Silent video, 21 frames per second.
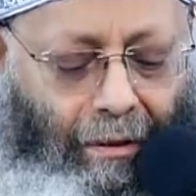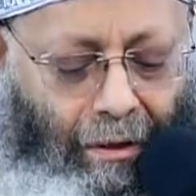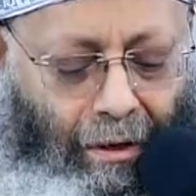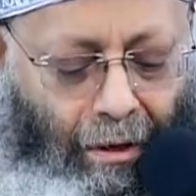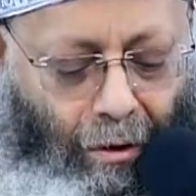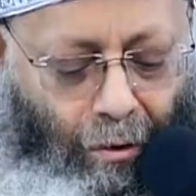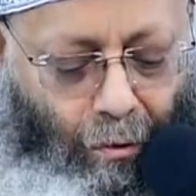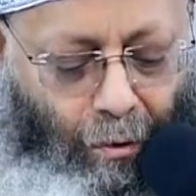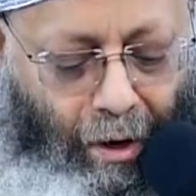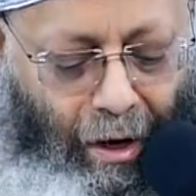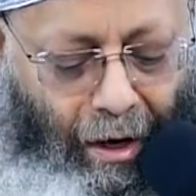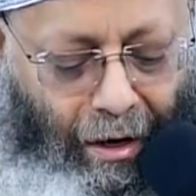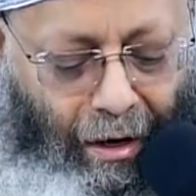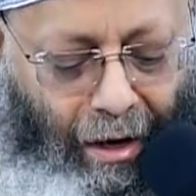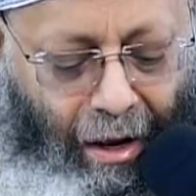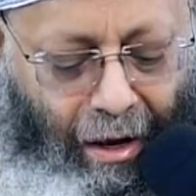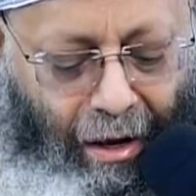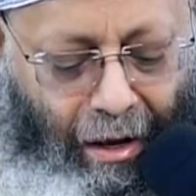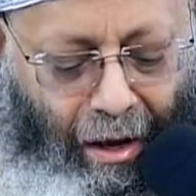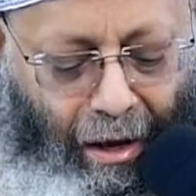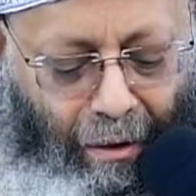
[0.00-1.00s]

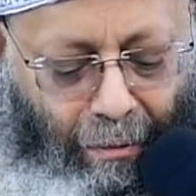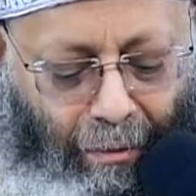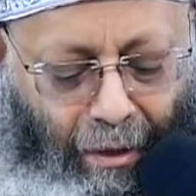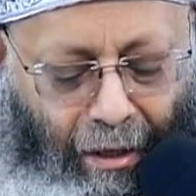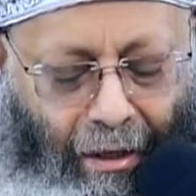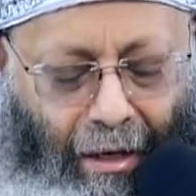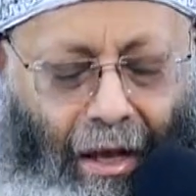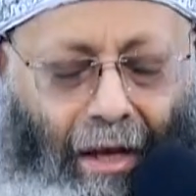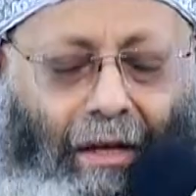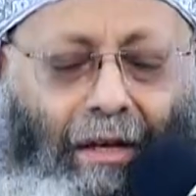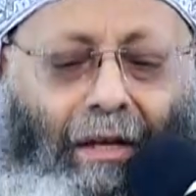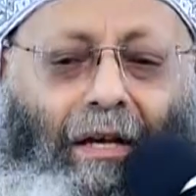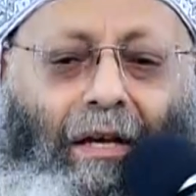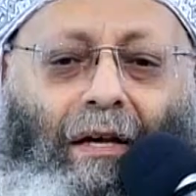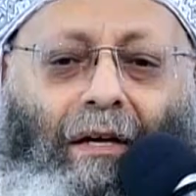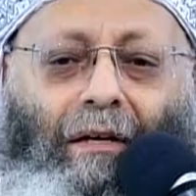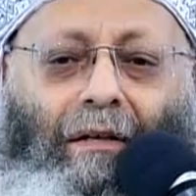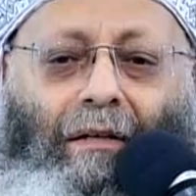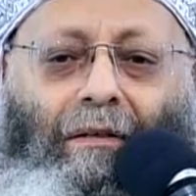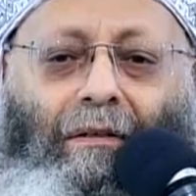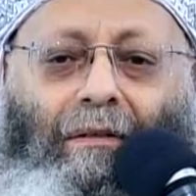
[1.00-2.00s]
وخلاك امين
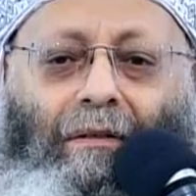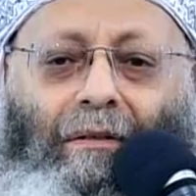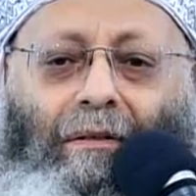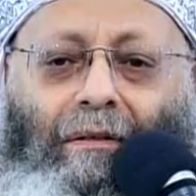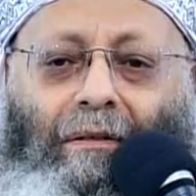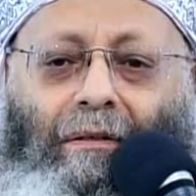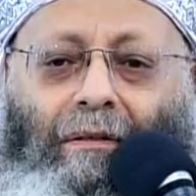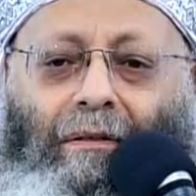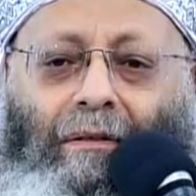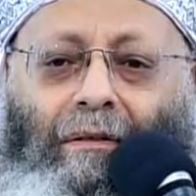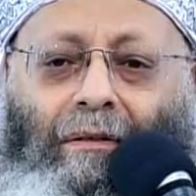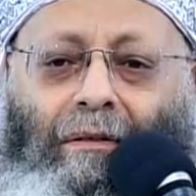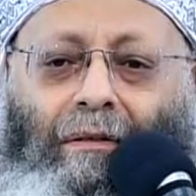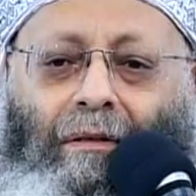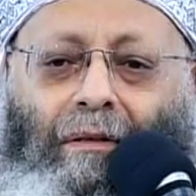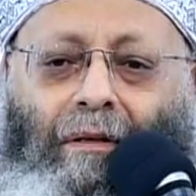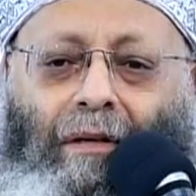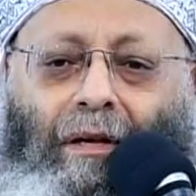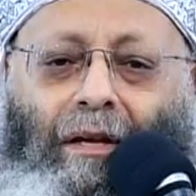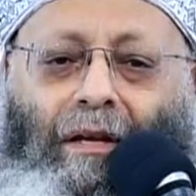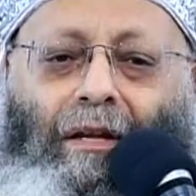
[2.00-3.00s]
عليها
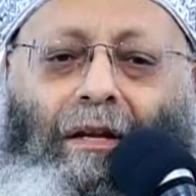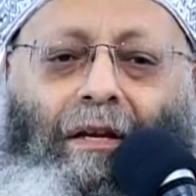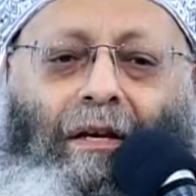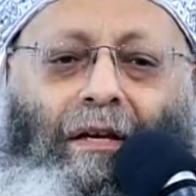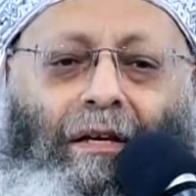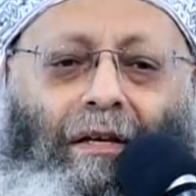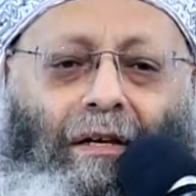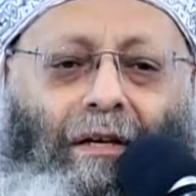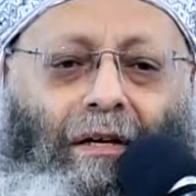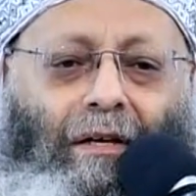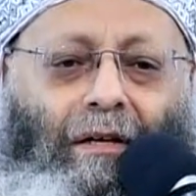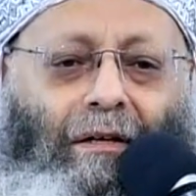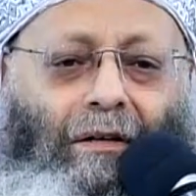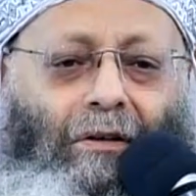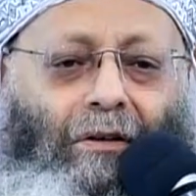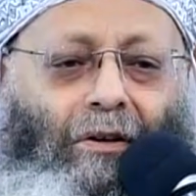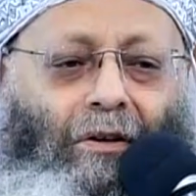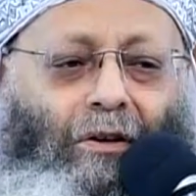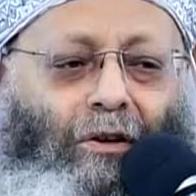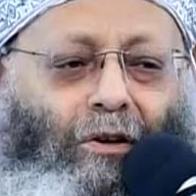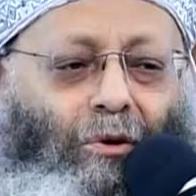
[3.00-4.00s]
اللي هي
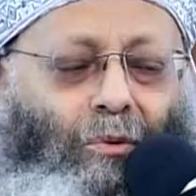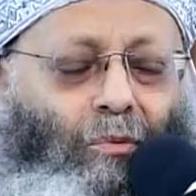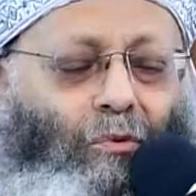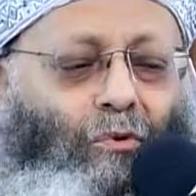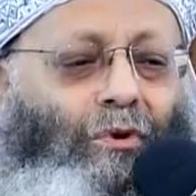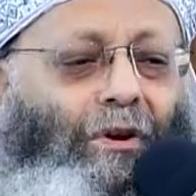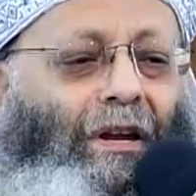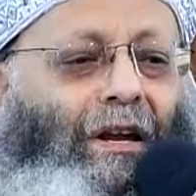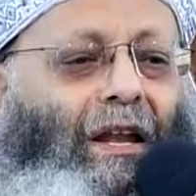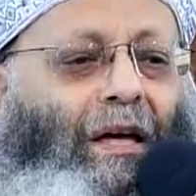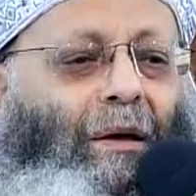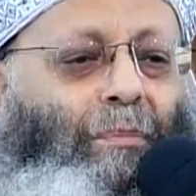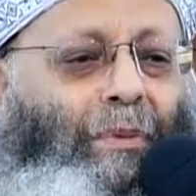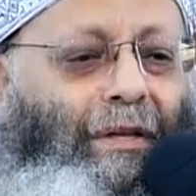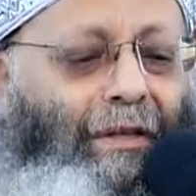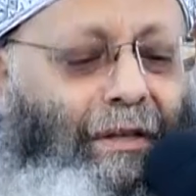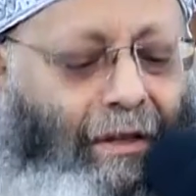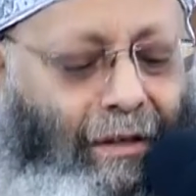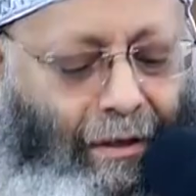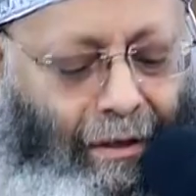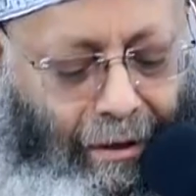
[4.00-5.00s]
الامور
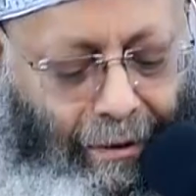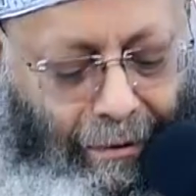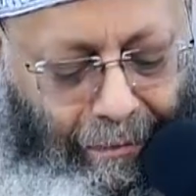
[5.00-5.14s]
الابديه